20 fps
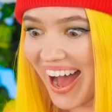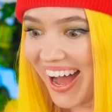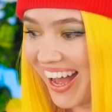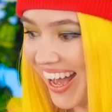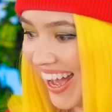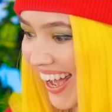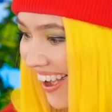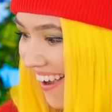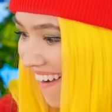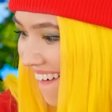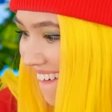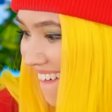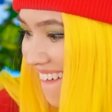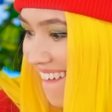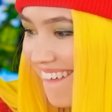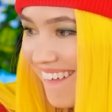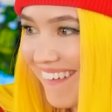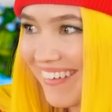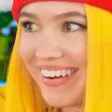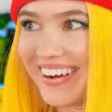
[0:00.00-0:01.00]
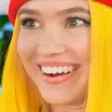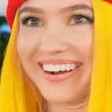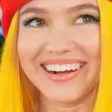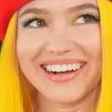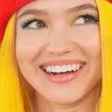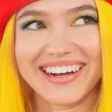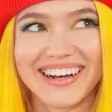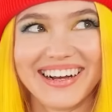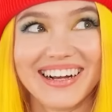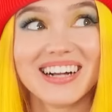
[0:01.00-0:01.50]
Akhirnya bisa
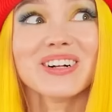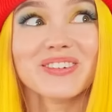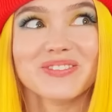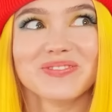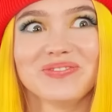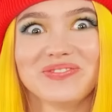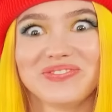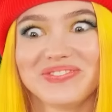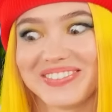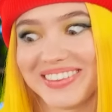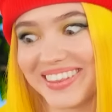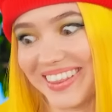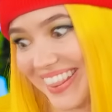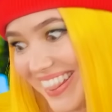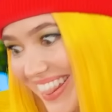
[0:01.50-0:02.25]
nyoba alatnya.